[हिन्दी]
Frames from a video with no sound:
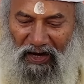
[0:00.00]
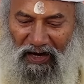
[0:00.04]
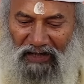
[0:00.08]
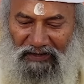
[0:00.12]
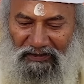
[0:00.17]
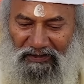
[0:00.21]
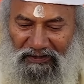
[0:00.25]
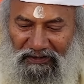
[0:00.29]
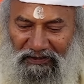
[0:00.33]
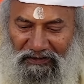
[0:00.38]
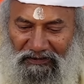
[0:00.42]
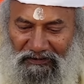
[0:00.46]

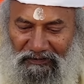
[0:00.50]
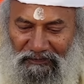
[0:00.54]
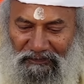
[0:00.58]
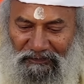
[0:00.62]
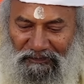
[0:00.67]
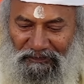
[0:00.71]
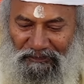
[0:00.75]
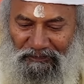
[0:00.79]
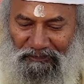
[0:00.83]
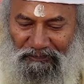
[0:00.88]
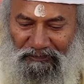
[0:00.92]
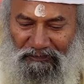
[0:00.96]
आज
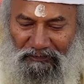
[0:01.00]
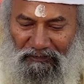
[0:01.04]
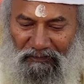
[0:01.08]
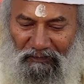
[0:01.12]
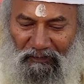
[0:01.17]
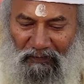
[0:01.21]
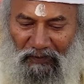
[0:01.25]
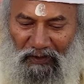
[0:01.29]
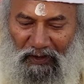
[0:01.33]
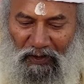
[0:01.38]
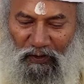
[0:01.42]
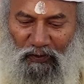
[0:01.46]

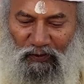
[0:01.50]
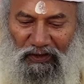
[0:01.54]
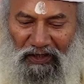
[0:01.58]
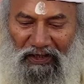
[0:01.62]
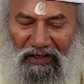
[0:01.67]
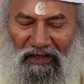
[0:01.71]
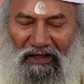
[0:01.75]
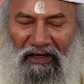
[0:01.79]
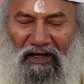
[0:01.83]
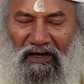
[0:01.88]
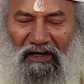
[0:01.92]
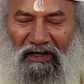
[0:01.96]
क्यों
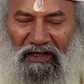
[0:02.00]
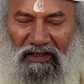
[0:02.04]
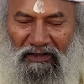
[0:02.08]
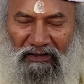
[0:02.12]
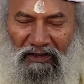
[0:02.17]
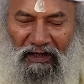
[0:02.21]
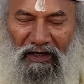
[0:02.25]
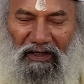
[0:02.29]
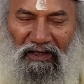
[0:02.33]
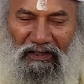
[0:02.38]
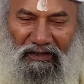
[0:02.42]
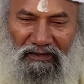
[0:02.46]
नहीं कर
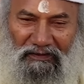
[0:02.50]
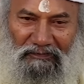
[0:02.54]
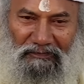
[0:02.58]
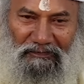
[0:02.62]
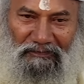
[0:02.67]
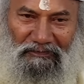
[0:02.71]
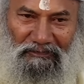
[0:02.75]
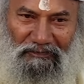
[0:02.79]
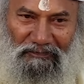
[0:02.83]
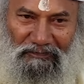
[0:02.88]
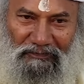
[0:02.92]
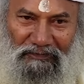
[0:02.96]
लेता है
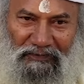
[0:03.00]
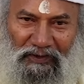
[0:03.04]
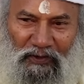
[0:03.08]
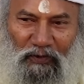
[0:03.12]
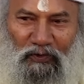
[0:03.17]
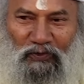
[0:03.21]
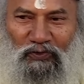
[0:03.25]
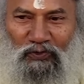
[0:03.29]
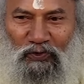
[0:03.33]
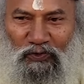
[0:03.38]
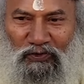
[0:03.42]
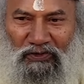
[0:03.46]

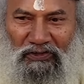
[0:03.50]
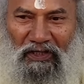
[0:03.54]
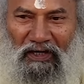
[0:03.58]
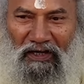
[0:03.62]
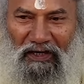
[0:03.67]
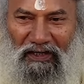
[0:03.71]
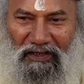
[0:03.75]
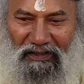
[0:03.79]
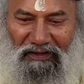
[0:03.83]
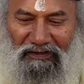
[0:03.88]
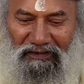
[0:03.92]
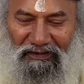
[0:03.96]
क्यों सोचता
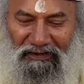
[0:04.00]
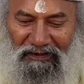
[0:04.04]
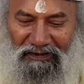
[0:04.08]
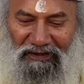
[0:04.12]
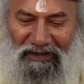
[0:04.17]
है